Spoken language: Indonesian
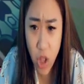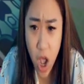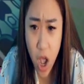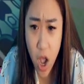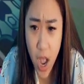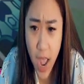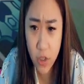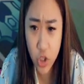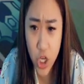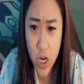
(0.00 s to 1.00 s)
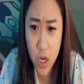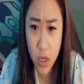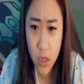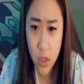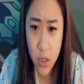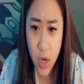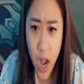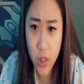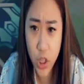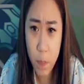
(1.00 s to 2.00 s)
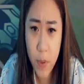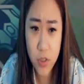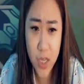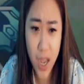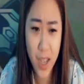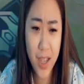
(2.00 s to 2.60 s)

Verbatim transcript: dong, anjir. Anti pecah.